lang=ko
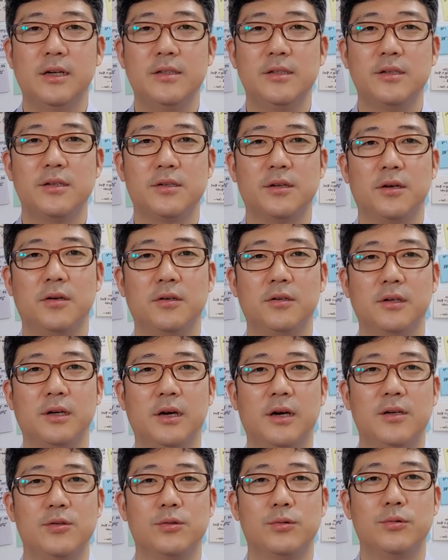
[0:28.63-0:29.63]
했었어요
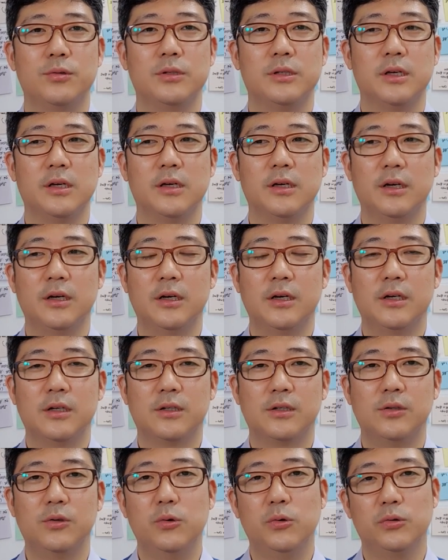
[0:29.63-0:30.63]
그래가지고 이제
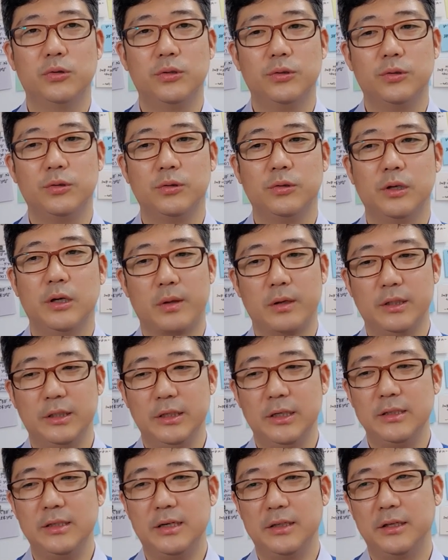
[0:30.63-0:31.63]
그곳을
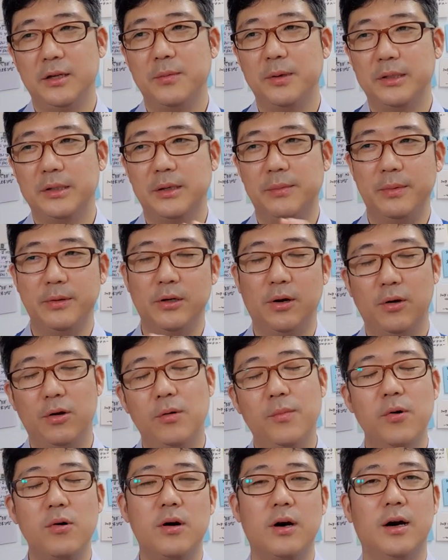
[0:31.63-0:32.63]
시간 날 때마다
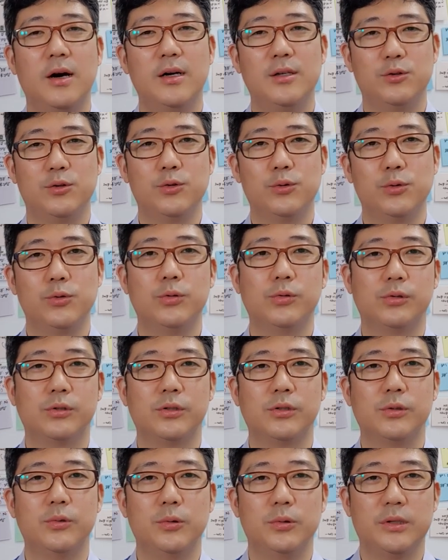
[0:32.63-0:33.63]
여러 번 가가지고
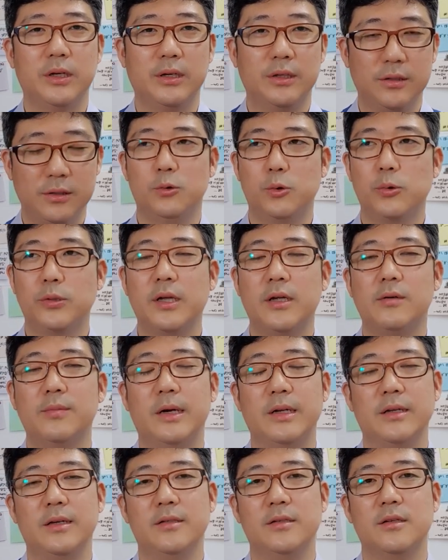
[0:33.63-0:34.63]
그곳에 조사를
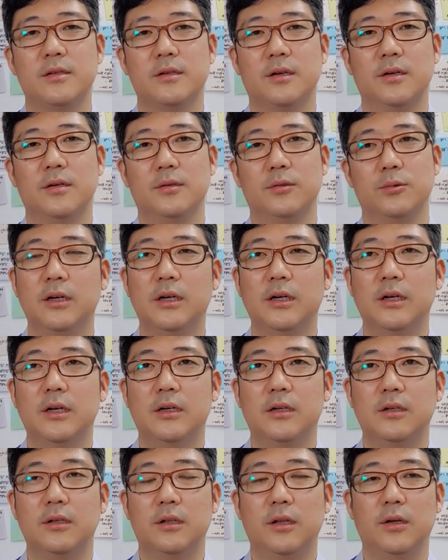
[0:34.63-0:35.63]
많이 했었어요
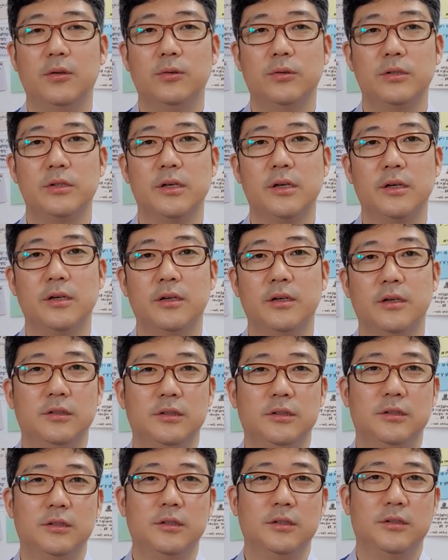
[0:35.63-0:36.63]
그때도 이제
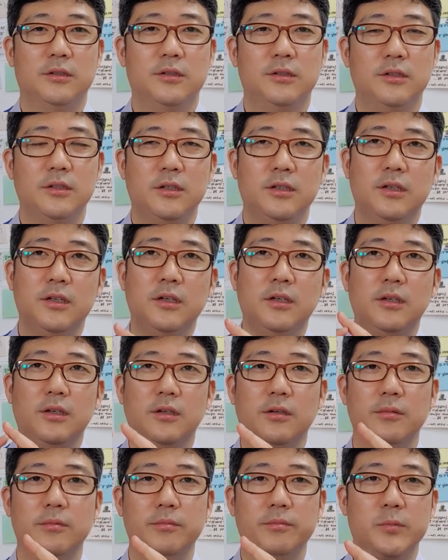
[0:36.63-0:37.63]
이제
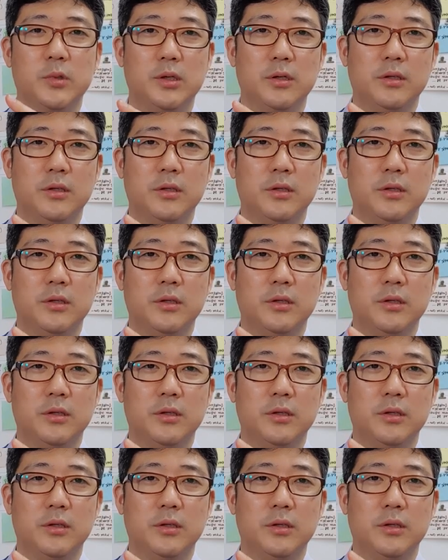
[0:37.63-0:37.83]
3D